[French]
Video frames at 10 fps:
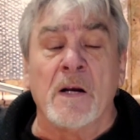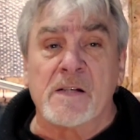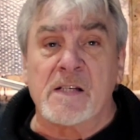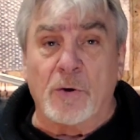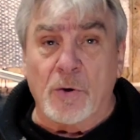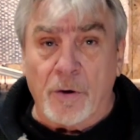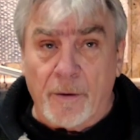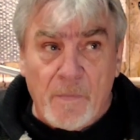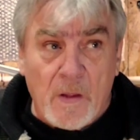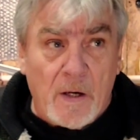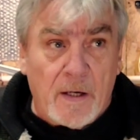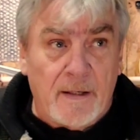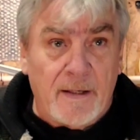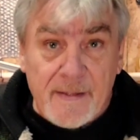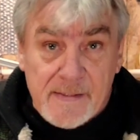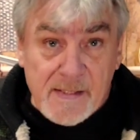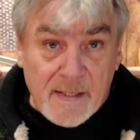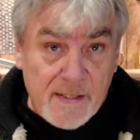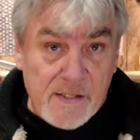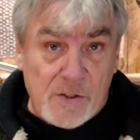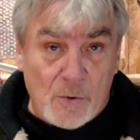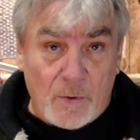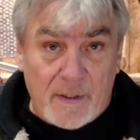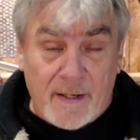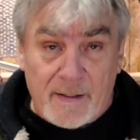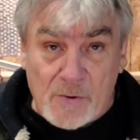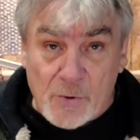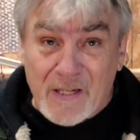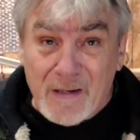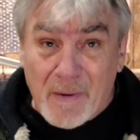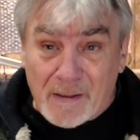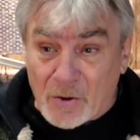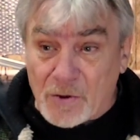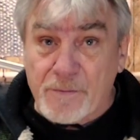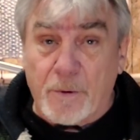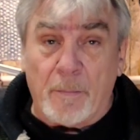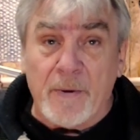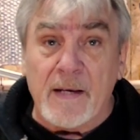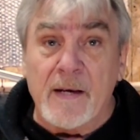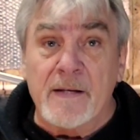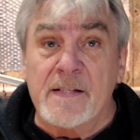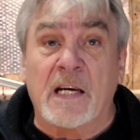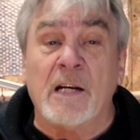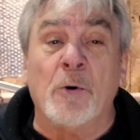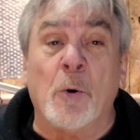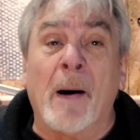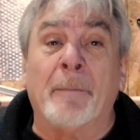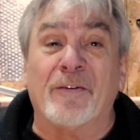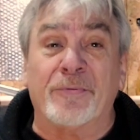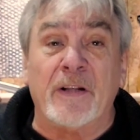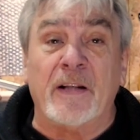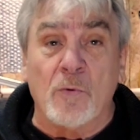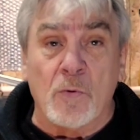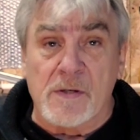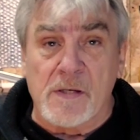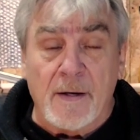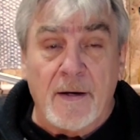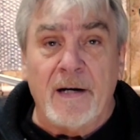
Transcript: c'est que l'installation là, ce qu'il m'a transformé, c'est qu'il ne m'a pas fait des housses.